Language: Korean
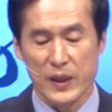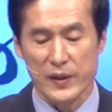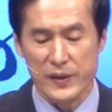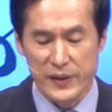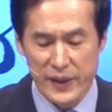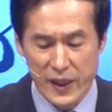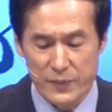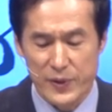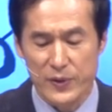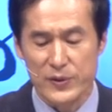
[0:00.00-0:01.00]

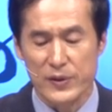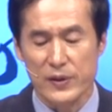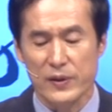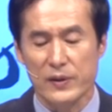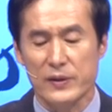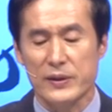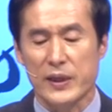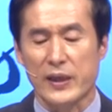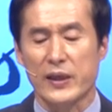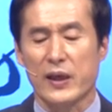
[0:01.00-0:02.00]
그때야 비로소
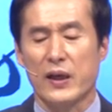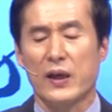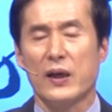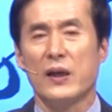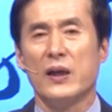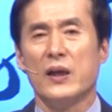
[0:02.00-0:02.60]
자기가